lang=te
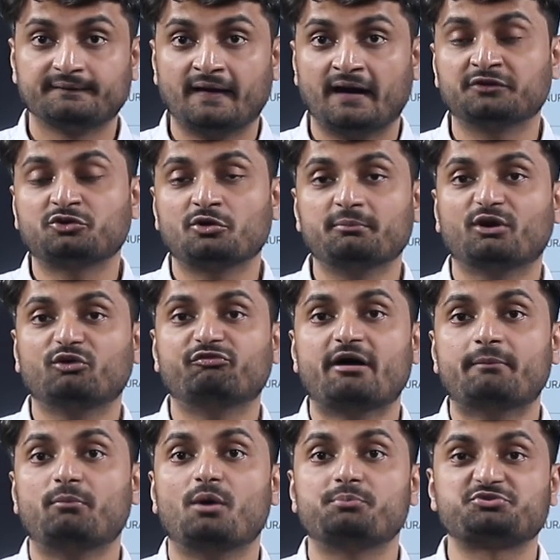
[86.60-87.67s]
దాంతో మీరు
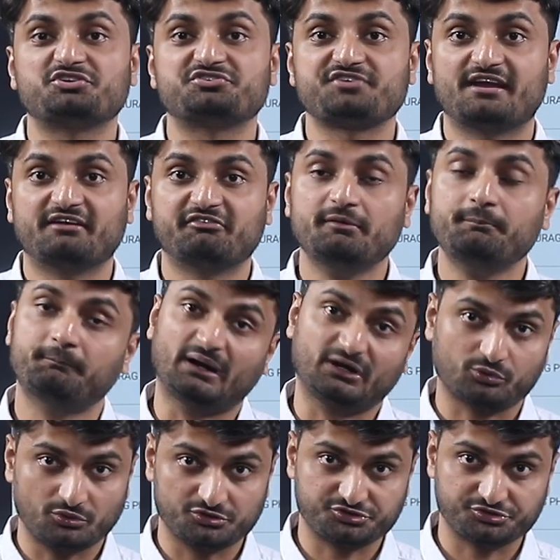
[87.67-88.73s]
వెబ్ ఆప్షన్స్ అనేవి
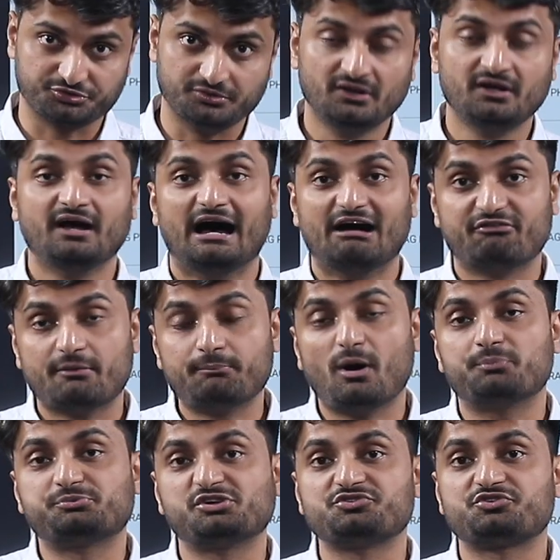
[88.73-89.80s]
పెట్టుకోవచ్చు ఆ వెబ్
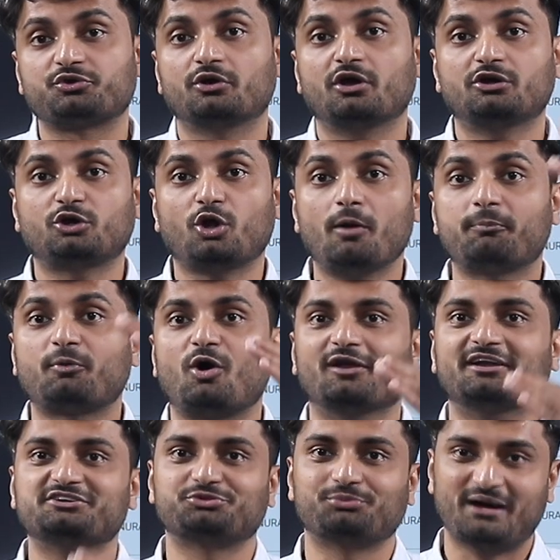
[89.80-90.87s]
ఆప్షన్స్ కూడా టాప్
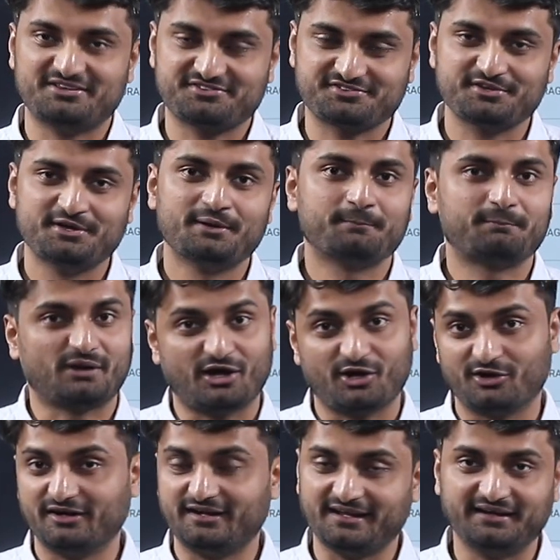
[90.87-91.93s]
కాలేజ్ వైజ్
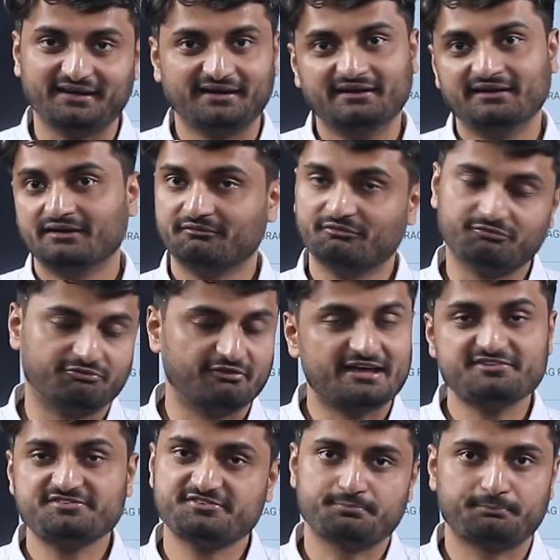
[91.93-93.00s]
ప్రయారిటీ
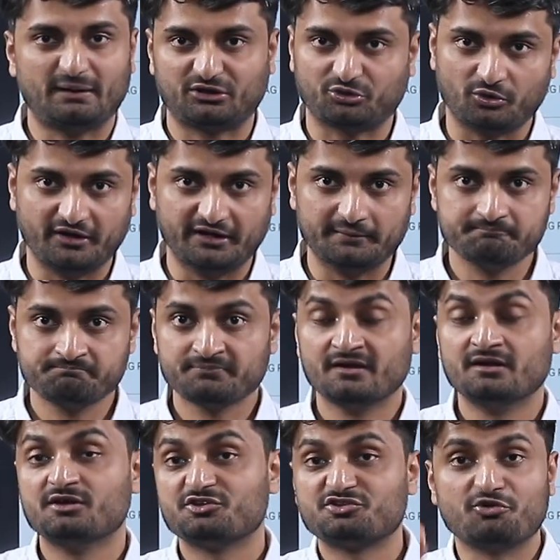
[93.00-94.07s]
వైజ్ పెట్టుకోండి
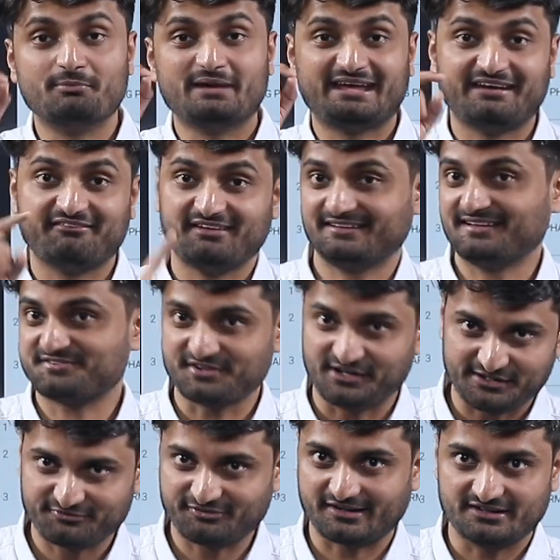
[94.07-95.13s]
సో మీకు ఏవైతే
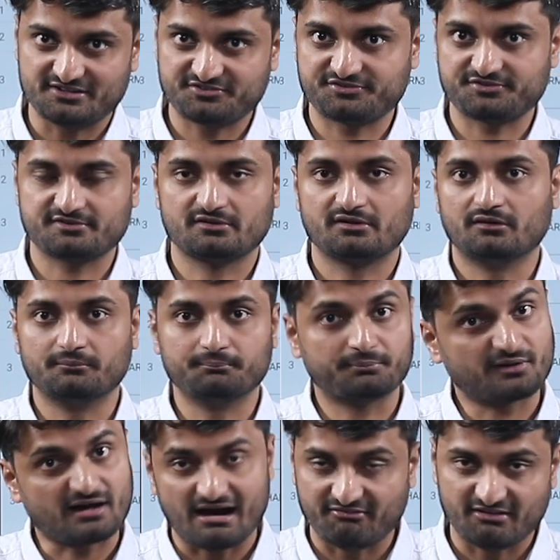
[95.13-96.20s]
సర్టిఫికెట్స్
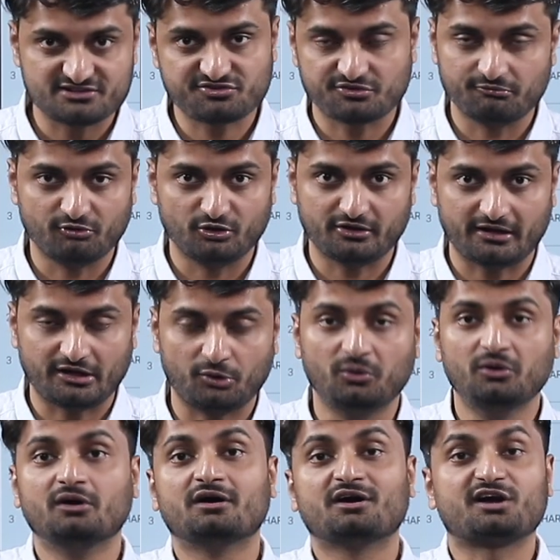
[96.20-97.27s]
కావాల్సినవి ఉంటాయో
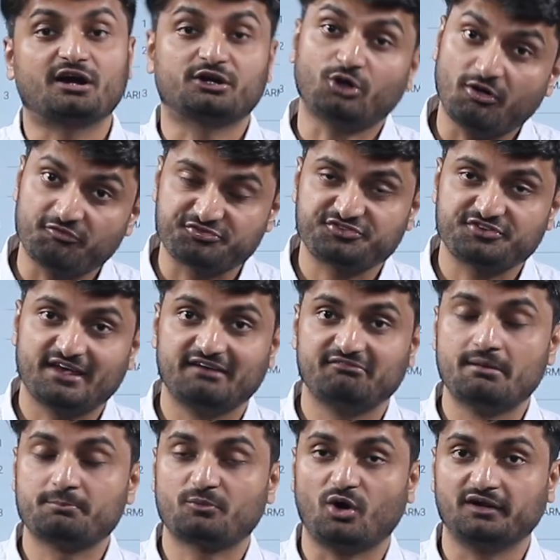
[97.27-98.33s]
కట్ ఆఫ్స్
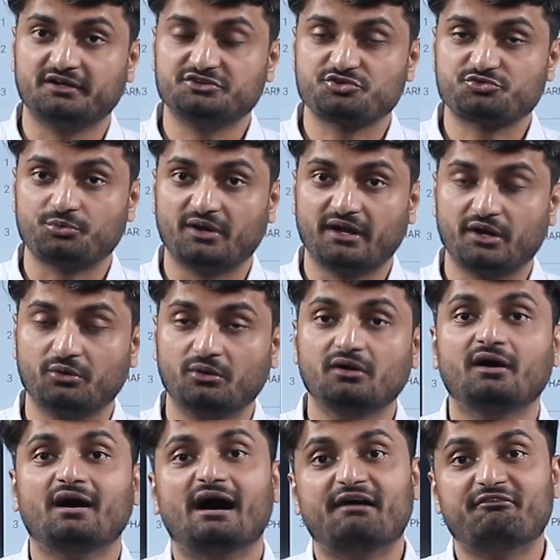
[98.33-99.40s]
ఏమేమి కాలేజెస్ ఉన్నాయో
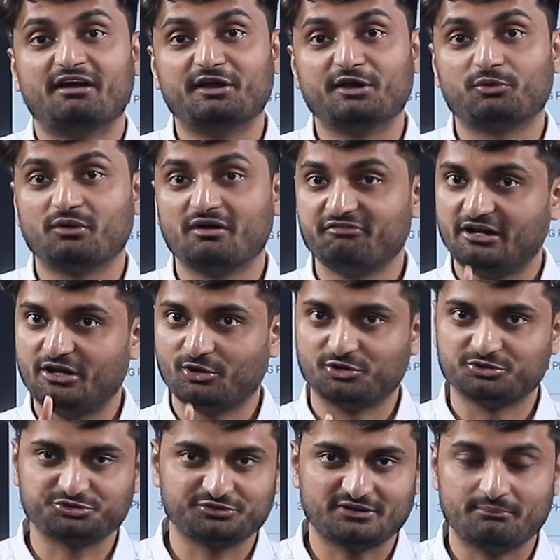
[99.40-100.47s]
అవన్నీ కూడా
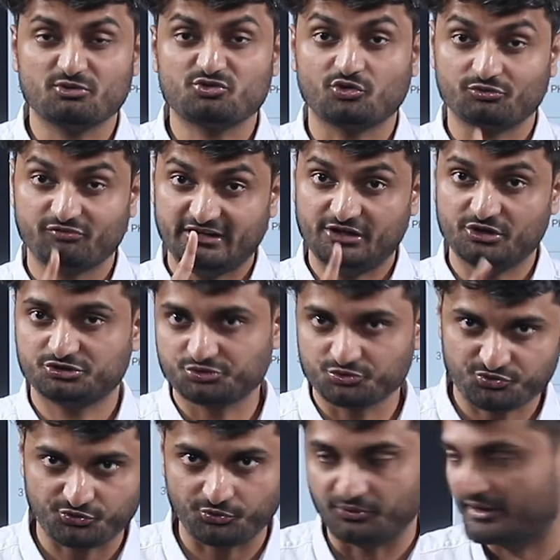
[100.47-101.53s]
వీడియోలో చూద్దాము సో వీడియో
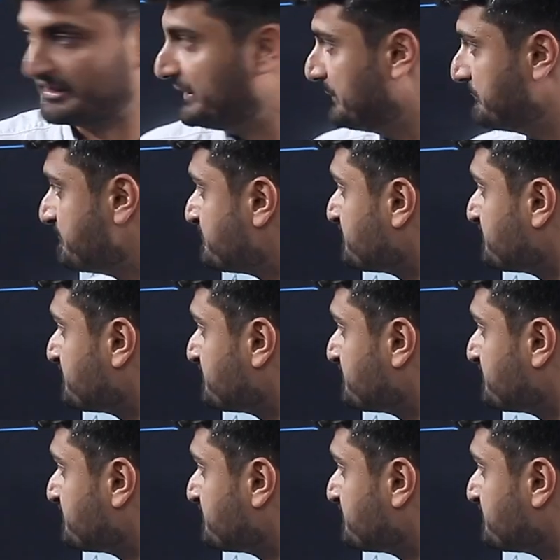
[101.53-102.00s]
చూస్తూ ఉండండి